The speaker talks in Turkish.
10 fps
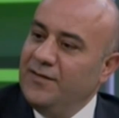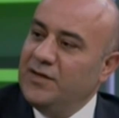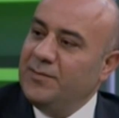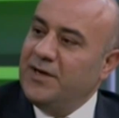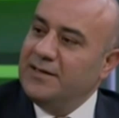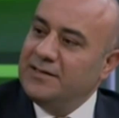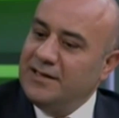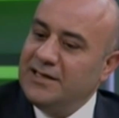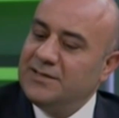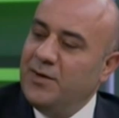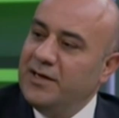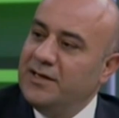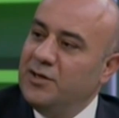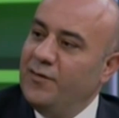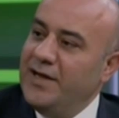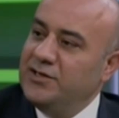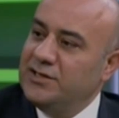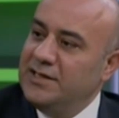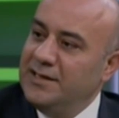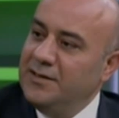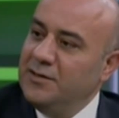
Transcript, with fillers: ve de Takas Bank'ın güvencesi